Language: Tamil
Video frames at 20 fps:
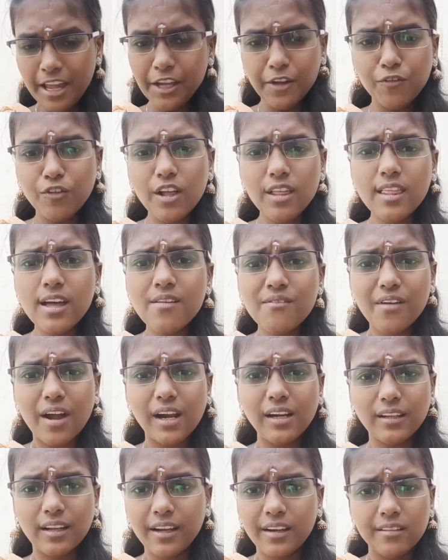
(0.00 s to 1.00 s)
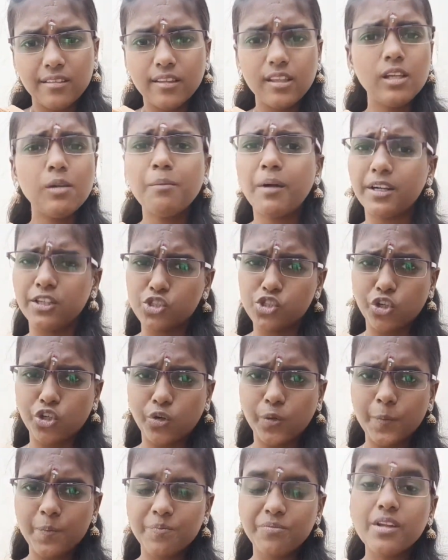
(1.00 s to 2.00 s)
இவ்வளவுதான் வாழ்க்கைன்னு
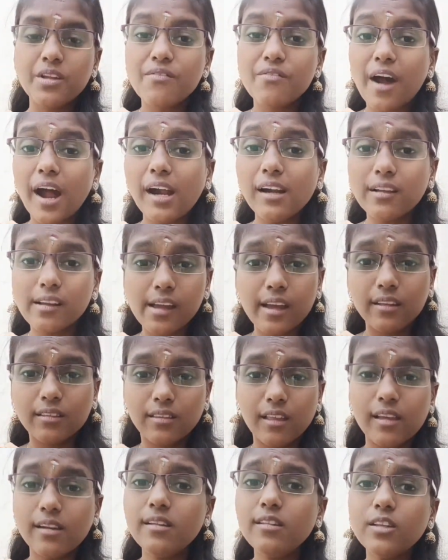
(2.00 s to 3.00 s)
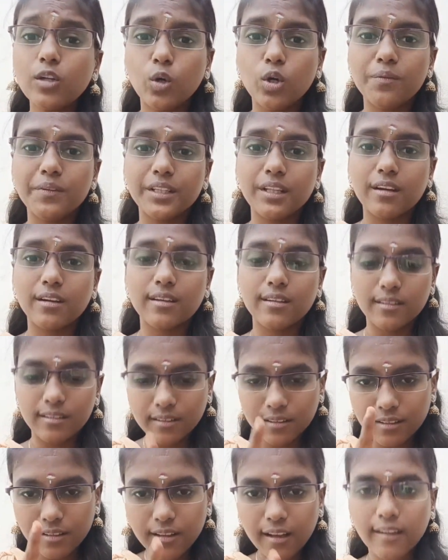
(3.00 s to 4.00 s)
தீர்மானிச்சிடும் வாழ்க்கையை தெரிந்து கொள்வதற்கு
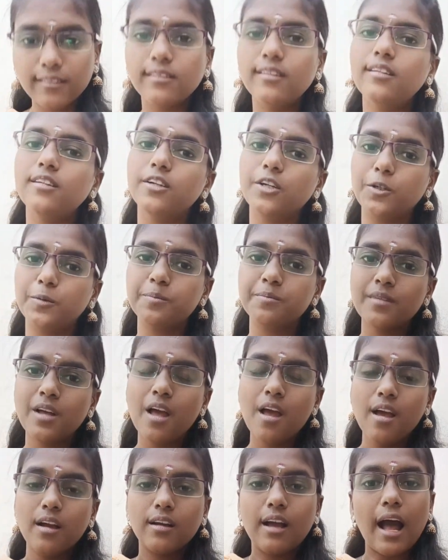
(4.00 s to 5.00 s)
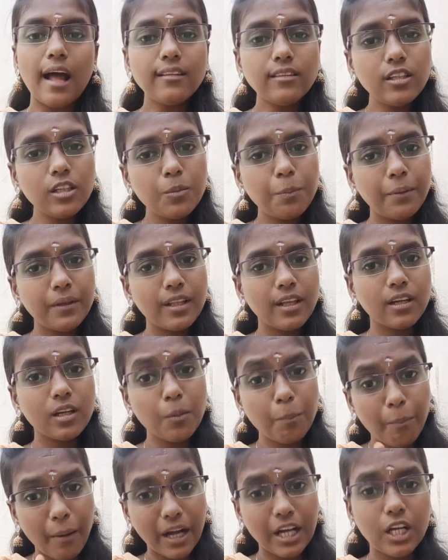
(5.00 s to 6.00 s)
காத்திருக்கணும்
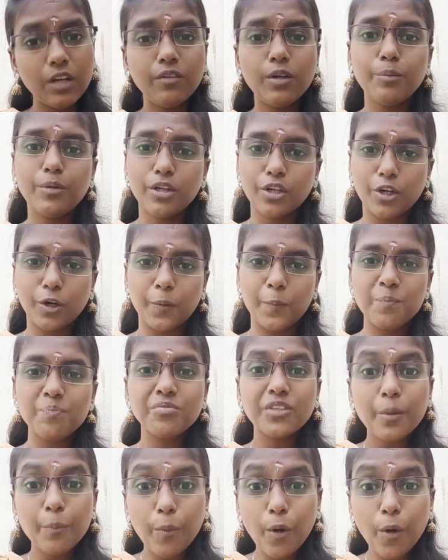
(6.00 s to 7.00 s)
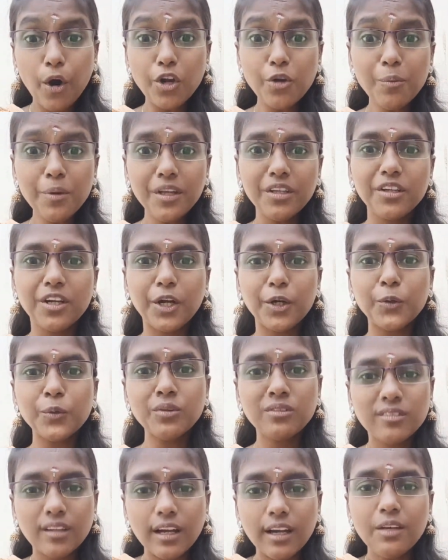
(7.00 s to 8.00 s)
காத்திருப்பதற்கு பக்குவம் இருக்கணும் பொறுமை
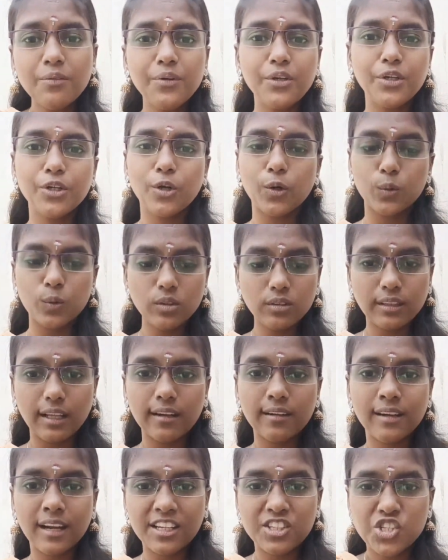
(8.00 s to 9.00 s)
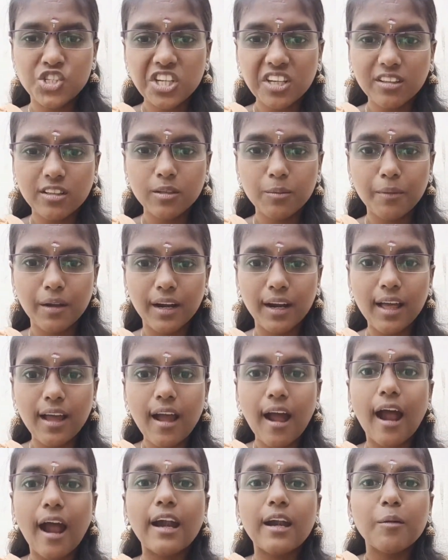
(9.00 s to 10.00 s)
இருக்கணும் தெளிவு இருக்கணும் தன் லட்சியத்து மேல
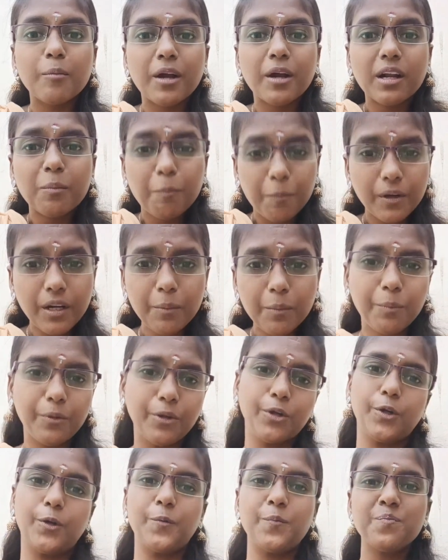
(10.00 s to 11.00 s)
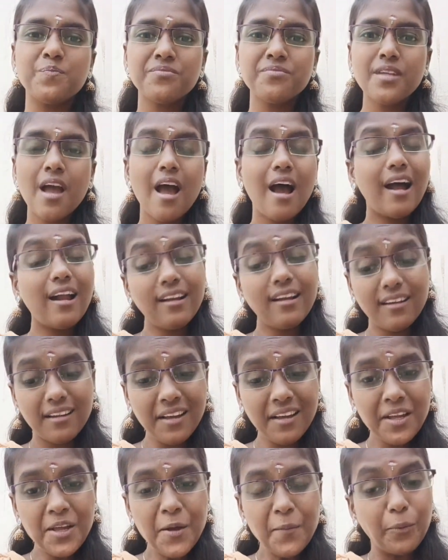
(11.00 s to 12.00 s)
ஆழமான பிடிப்பு இருக்கணும் ஆனா
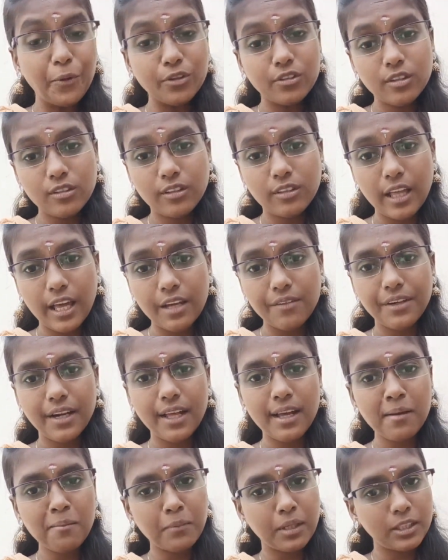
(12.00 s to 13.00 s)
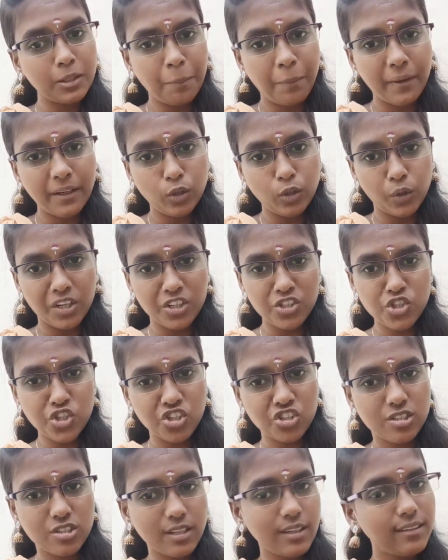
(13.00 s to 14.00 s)
பொது தேர்வுல மதிப்பெண்
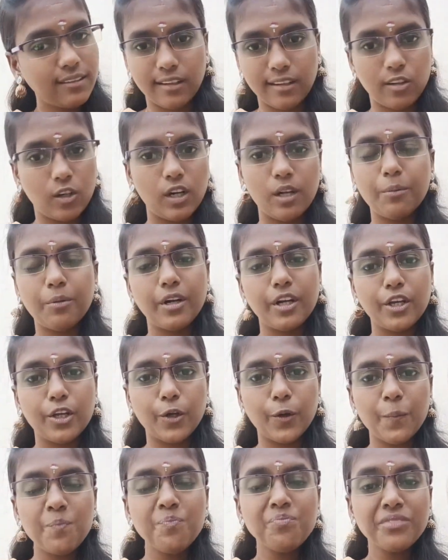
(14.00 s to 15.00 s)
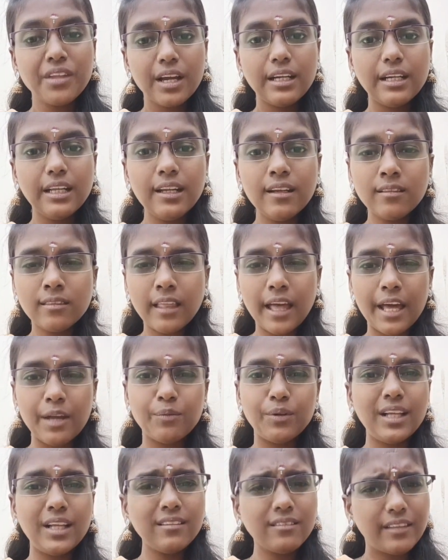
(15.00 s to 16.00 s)
குறைஞ்சிருச்சுன்னு தற்கொலை பண்ணிக்கிறோம் நீட்
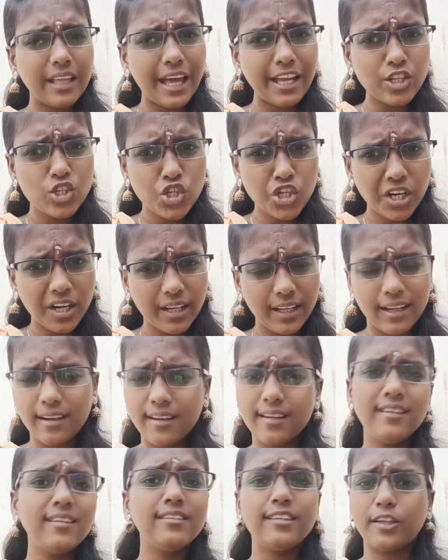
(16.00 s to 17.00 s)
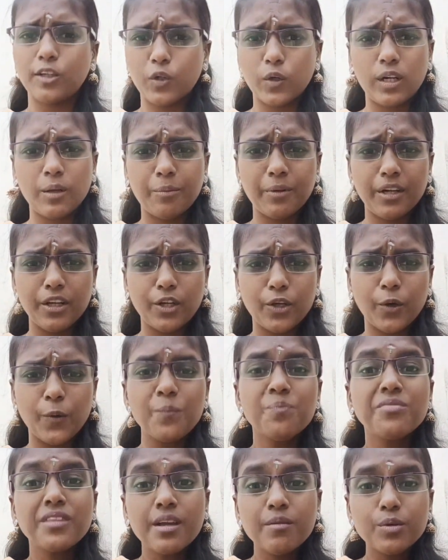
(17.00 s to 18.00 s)
தேர்வுல தேர்ச்சி அடையலன்னு தற்கொலை
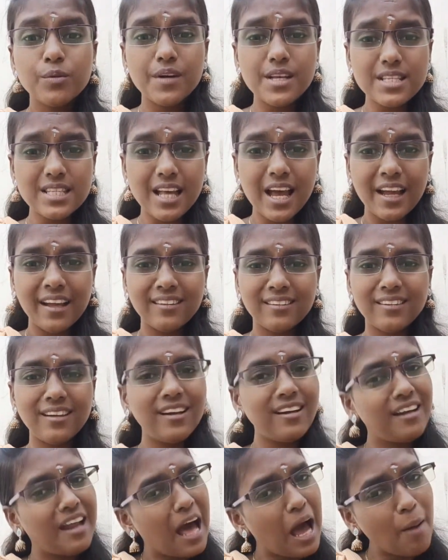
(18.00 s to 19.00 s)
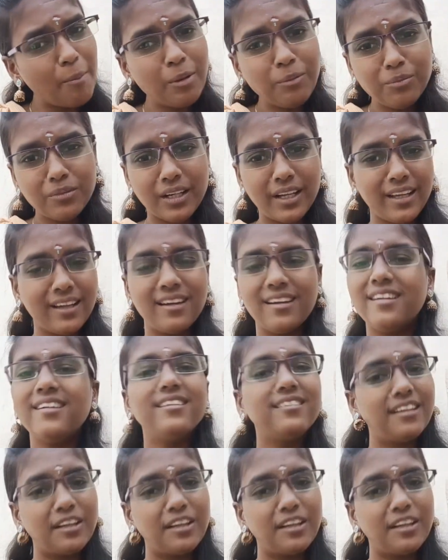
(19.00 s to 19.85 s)
பண்ணிக்கிறோம் விவசாயத்துல லாபம் கிடைக்கலன்னு